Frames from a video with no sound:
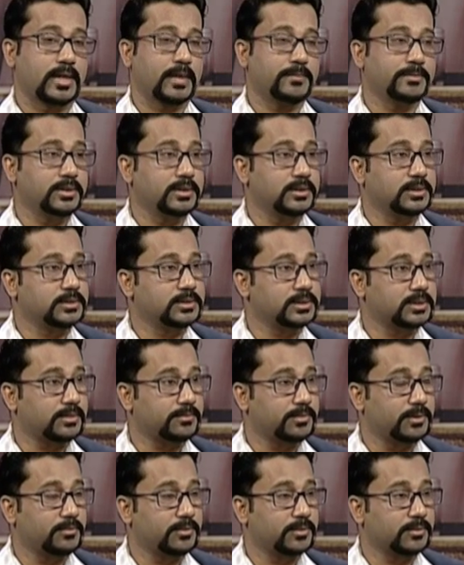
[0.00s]
আমি যেটা
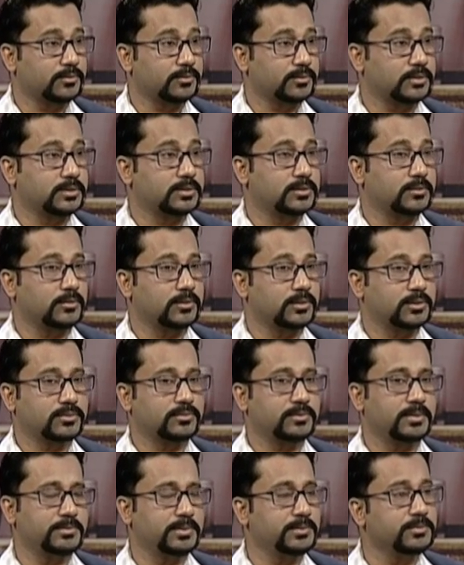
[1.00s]
ব্যবহার করতেছি অনেক
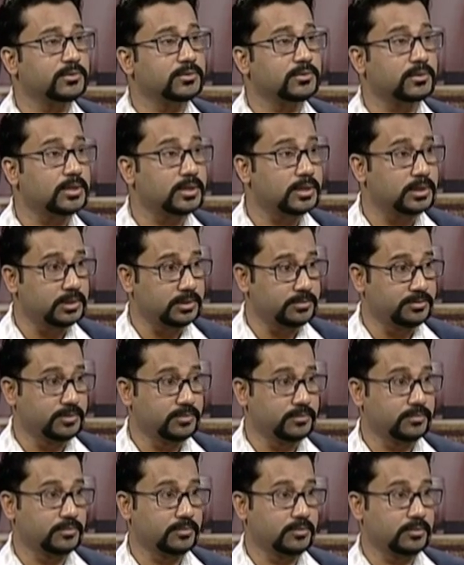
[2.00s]
সময় বিভিন্ন ধরনের
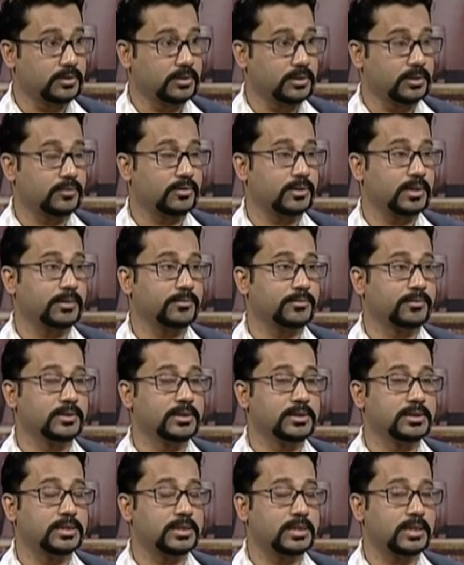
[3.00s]
রিভিউ করে এবং
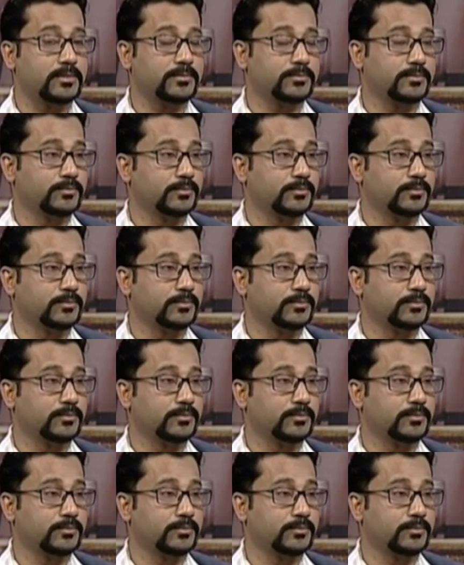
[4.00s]
নিজেরা